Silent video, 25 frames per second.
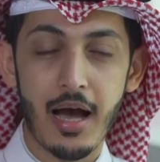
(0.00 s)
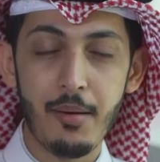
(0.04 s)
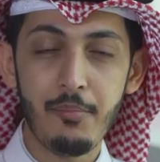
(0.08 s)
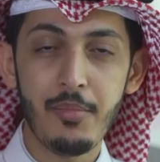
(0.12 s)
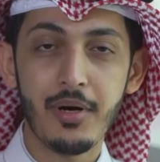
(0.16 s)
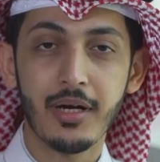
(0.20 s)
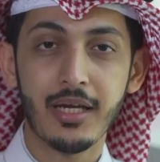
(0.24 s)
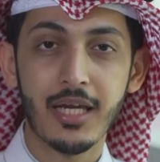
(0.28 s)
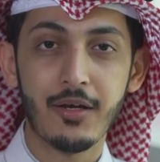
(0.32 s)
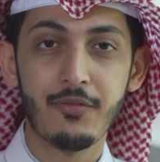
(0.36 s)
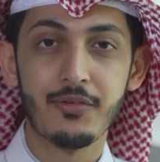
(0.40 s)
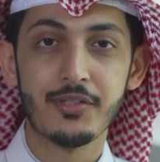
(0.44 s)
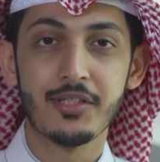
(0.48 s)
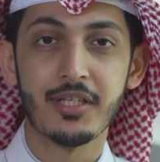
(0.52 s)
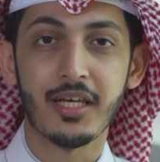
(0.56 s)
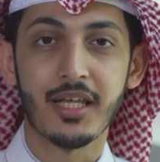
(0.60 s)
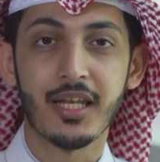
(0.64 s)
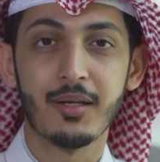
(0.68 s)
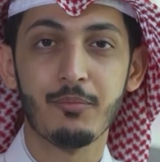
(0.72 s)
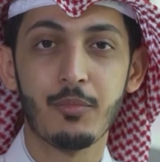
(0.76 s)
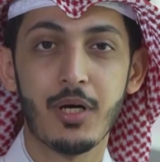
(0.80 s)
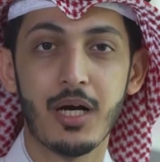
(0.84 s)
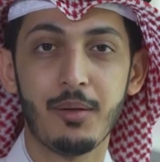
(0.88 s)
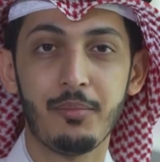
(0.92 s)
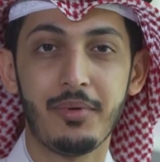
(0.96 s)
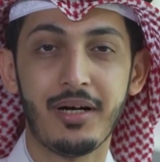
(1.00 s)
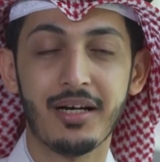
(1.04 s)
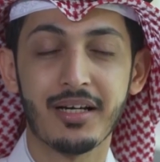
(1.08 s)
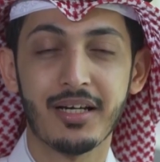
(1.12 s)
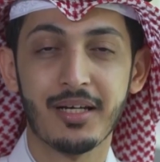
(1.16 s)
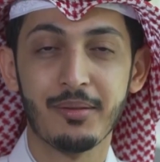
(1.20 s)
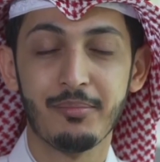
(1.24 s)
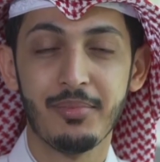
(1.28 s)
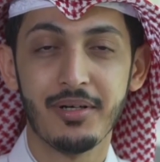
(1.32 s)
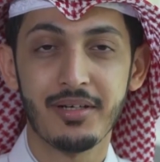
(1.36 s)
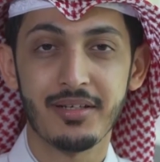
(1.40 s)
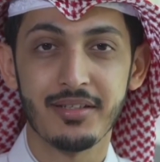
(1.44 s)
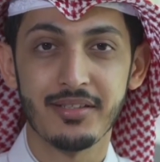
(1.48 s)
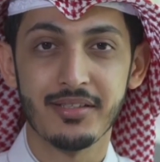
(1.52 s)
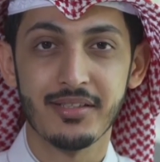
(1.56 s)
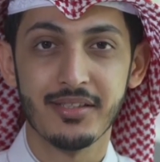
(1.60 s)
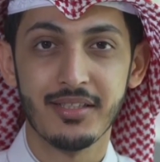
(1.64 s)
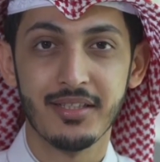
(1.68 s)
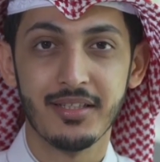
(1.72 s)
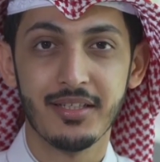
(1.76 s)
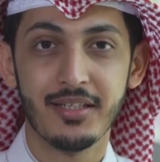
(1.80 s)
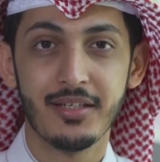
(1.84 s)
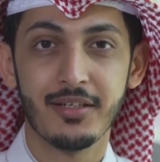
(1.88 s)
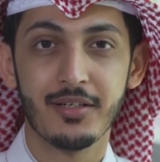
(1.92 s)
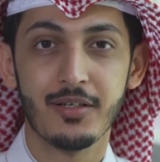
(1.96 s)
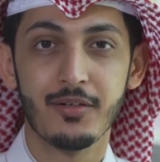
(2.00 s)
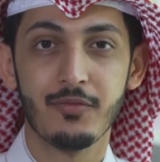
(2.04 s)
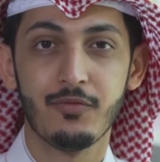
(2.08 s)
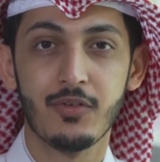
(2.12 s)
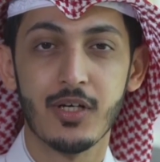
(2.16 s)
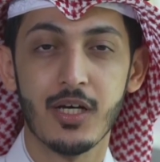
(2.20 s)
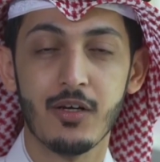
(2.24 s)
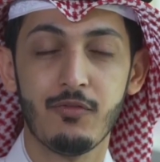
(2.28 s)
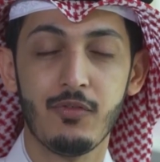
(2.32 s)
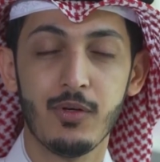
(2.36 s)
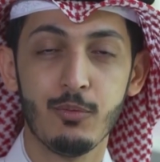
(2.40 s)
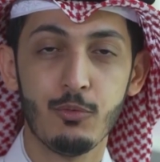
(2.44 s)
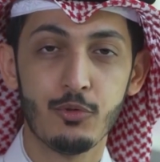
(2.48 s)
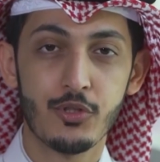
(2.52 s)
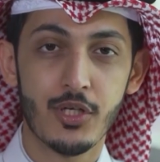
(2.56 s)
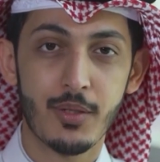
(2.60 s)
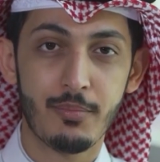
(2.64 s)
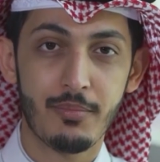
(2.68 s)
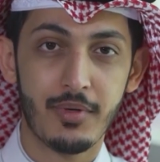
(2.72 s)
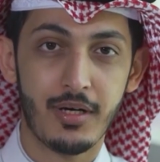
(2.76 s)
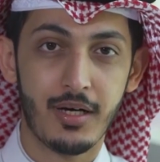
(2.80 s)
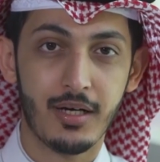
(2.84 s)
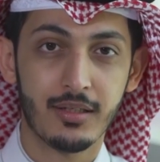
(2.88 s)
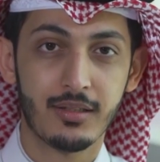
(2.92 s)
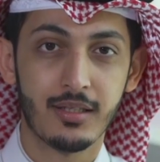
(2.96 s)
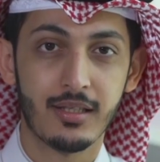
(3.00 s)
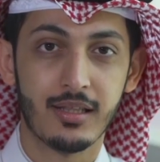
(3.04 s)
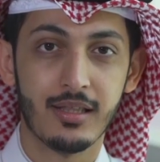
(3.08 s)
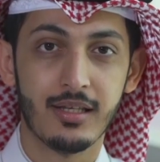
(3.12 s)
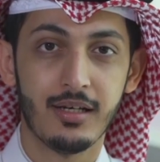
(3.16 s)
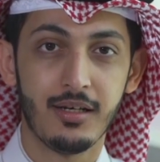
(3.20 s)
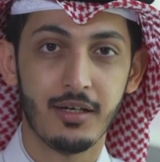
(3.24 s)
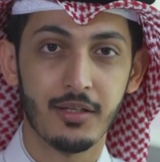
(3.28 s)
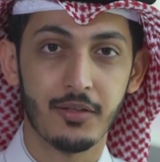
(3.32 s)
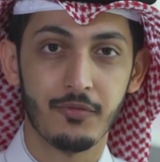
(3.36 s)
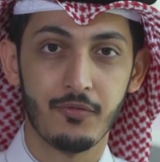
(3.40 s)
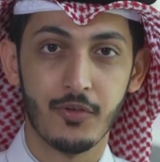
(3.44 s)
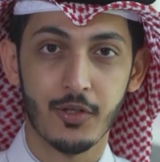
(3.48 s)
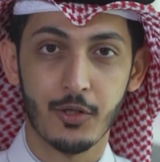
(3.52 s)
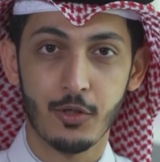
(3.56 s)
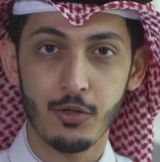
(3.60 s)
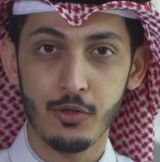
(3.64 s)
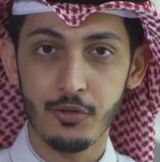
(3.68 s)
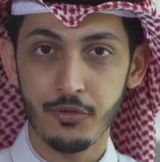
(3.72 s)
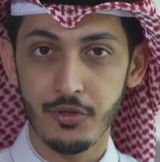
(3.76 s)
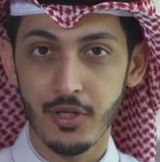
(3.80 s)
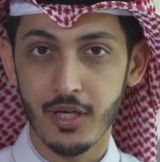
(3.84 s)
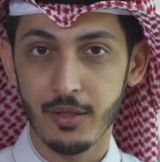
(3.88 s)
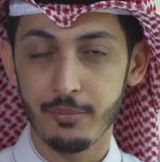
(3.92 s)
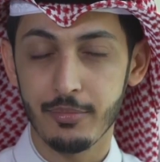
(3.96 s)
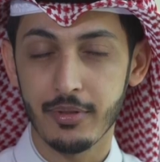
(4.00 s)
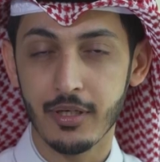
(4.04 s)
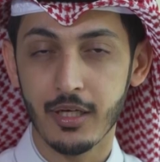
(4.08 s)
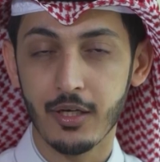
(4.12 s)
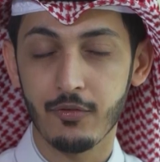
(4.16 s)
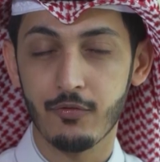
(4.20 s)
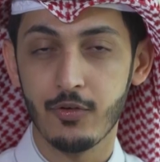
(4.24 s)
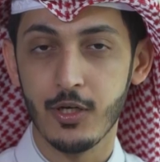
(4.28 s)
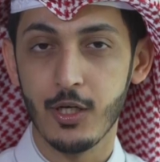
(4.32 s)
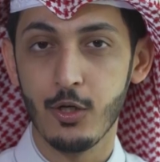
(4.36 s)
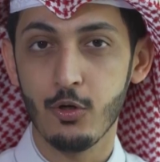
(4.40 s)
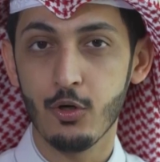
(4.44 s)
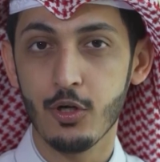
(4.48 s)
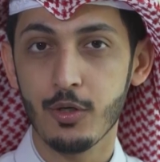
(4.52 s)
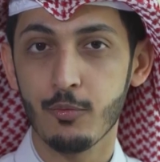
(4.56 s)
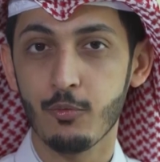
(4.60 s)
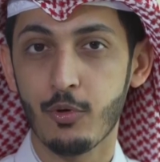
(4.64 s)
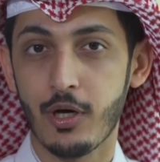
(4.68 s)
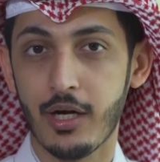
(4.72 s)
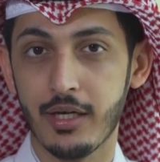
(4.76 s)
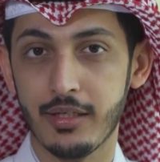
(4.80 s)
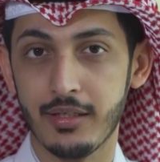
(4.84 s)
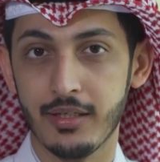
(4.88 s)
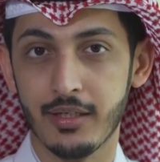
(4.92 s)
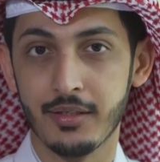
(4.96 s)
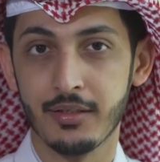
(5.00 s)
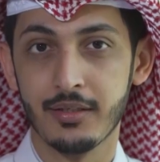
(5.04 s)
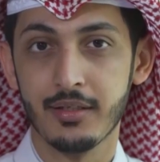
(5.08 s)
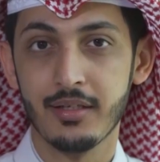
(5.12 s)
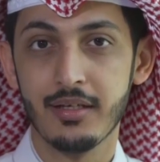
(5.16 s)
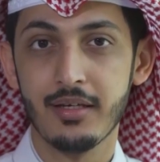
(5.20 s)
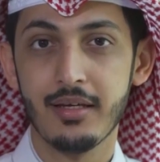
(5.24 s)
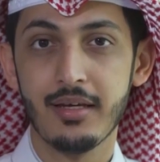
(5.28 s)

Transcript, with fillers: اما كيف استخدموها مع كبار السن ففي المجمعات تلاحظ في كل طابق في لون معين